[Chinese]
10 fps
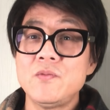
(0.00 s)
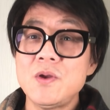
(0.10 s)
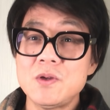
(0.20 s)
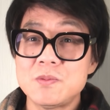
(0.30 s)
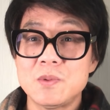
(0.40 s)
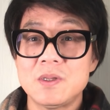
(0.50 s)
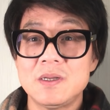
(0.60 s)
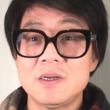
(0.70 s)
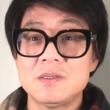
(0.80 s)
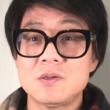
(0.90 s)
为什么
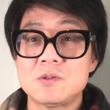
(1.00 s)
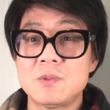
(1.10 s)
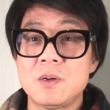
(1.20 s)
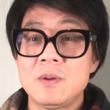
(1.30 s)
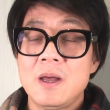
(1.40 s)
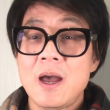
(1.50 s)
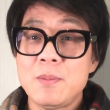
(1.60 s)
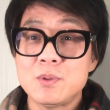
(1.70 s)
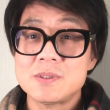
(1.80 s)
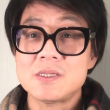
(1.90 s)
那个叫什么
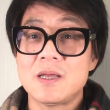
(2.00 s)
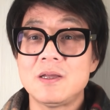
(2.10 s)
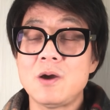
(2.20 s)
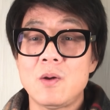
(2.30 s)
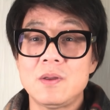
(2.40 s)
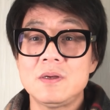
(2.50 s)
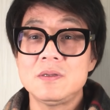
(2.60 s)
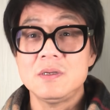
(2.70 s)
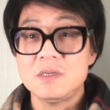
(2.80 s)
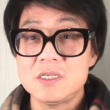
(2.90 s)
爱泼斯坦，他搞了一
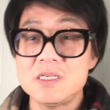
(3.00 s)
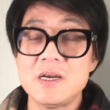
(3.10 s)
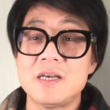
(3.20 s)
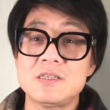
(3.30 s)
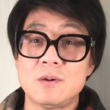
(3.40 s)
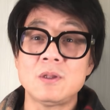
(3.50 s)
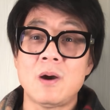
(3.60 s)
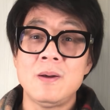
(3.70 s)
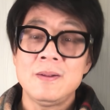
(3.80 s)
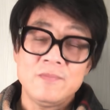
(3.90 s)
个一个性爱小
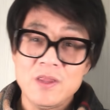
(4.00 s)
岛？